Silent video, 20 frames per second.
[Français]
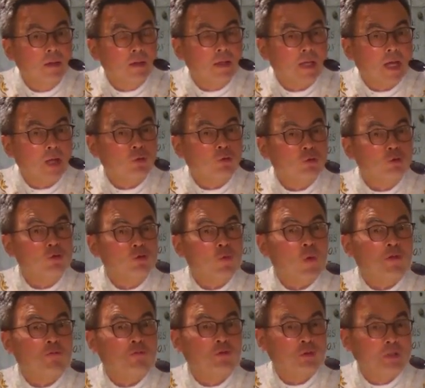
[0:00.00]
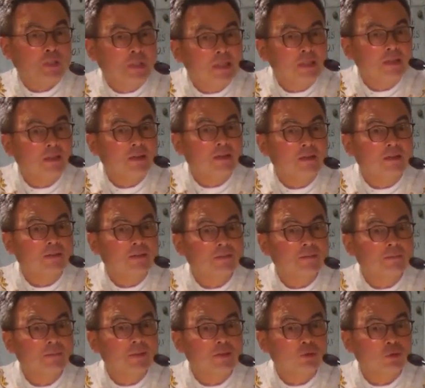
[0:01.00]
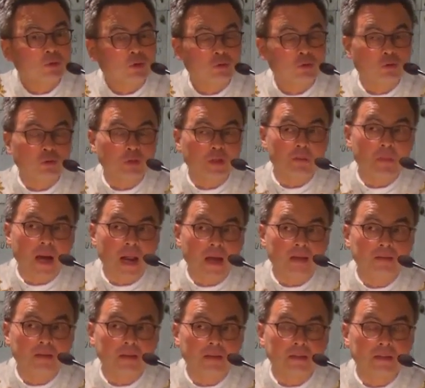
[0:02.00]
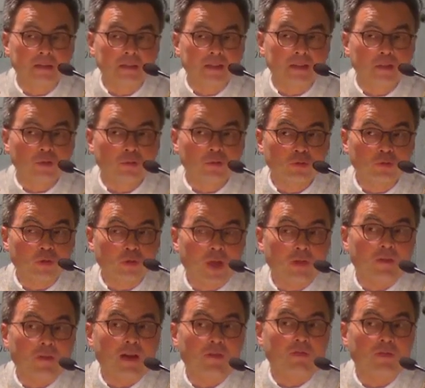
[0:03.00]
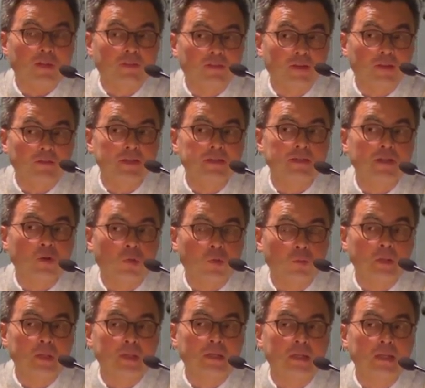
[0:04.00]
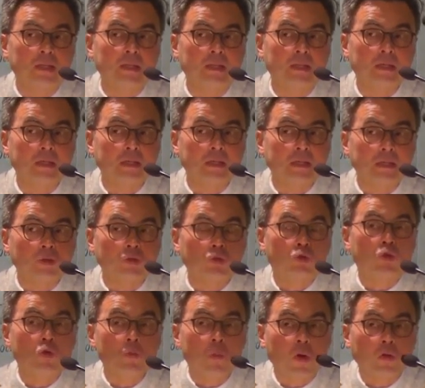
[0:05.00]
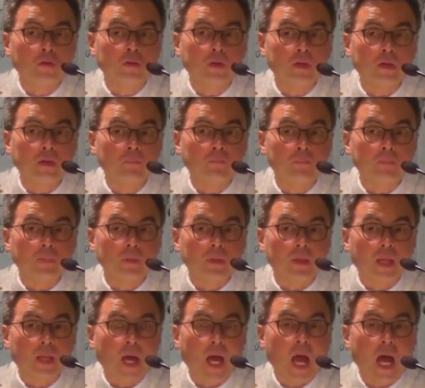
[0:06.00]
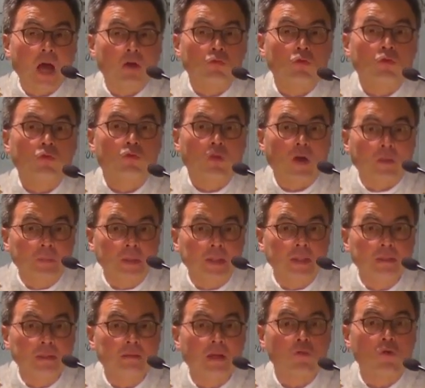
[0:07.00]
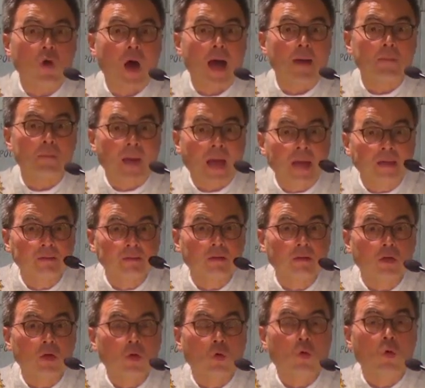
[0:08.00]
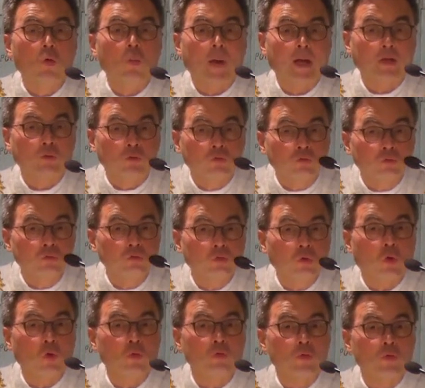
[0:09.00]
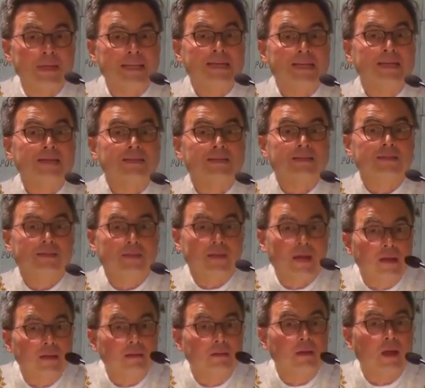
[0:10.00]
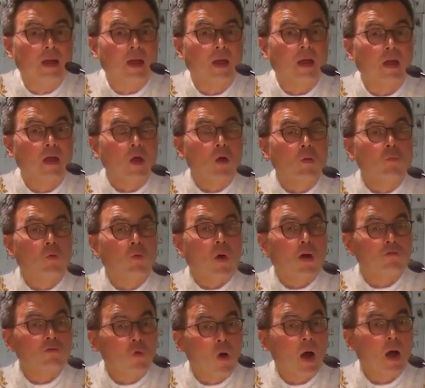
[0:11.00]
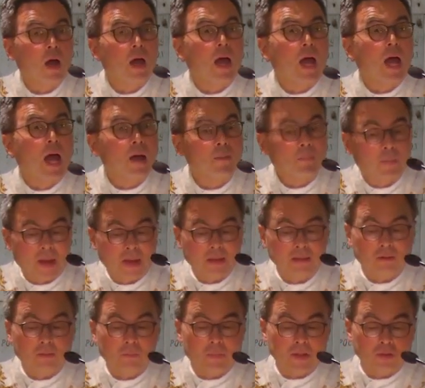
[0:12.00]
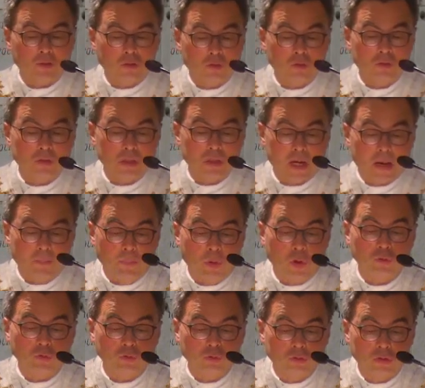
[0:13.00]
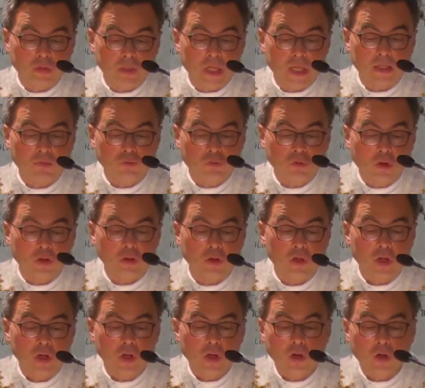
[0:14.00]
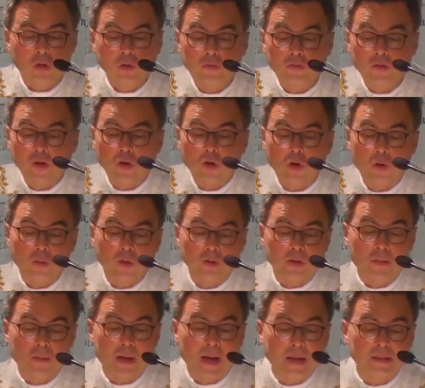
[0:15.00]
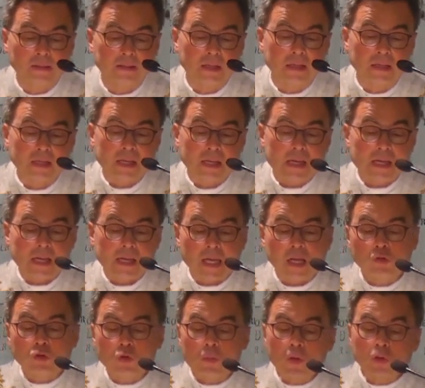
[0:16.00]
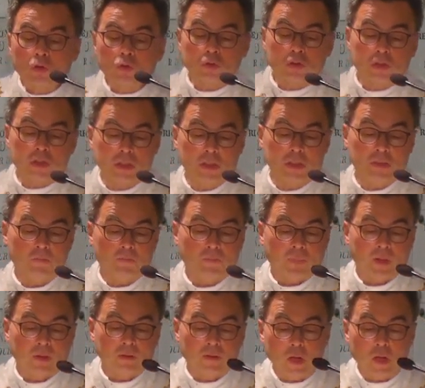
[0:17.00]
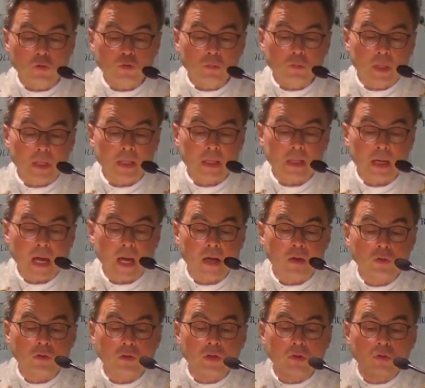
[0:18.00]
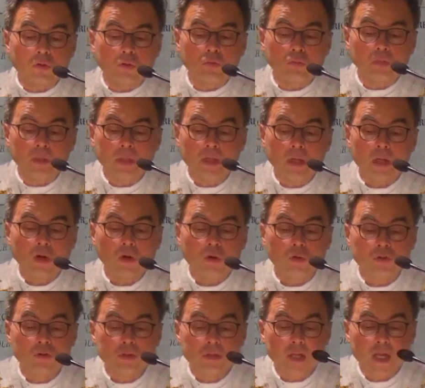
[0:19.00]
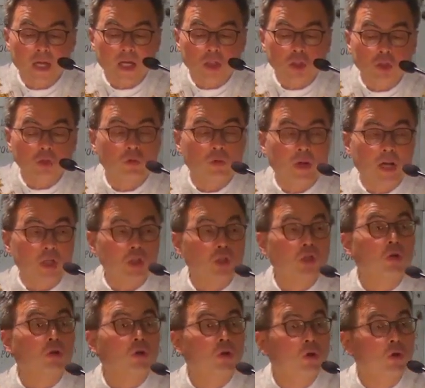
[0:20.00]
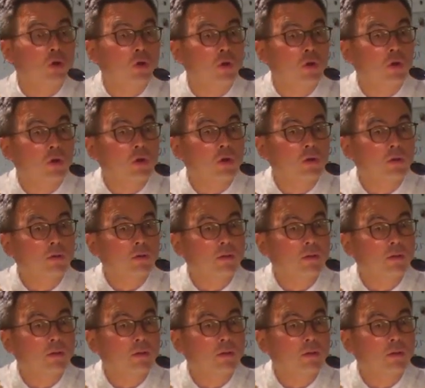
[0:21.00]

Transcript: quels que soient vos dires, parce que quand on est malade, quand on arrive à la fin de sa vie, c'est compliqué, demandez à vos familles d'avoir un prêtre auprès de vous, de remuer ciel et terre pour avoir un prêtre, parce que c'est la porte du ciel, il vous donne le sacrement des malades. Et il demande aussi d'allumer à côté de lui le cierge de la chandeleur.